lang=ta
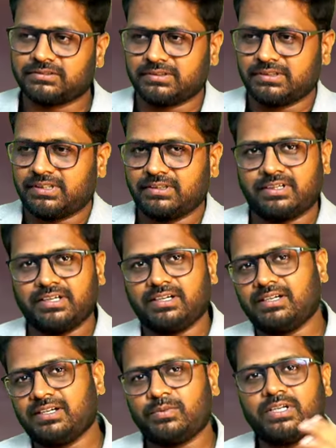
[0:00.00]
ஏ ஏ
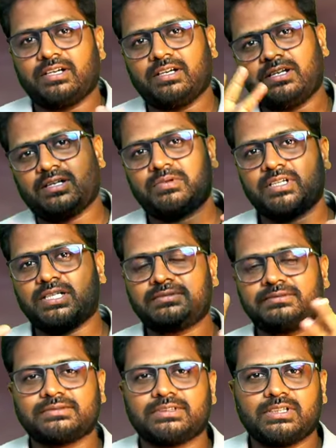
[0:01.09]
அப்படின்னா என்ன பண்ணாலும்
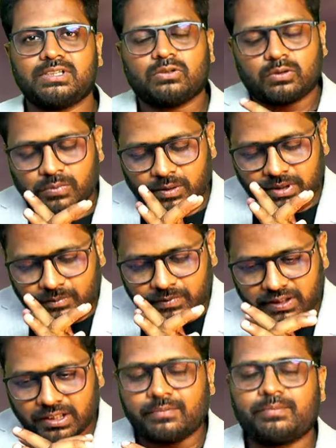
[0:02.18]
ரொம்ப அப்படியே
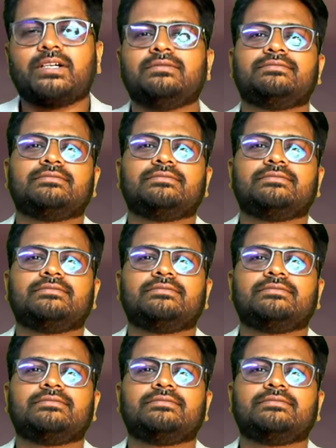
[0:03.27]
அமைதியாக இருப்பாங்க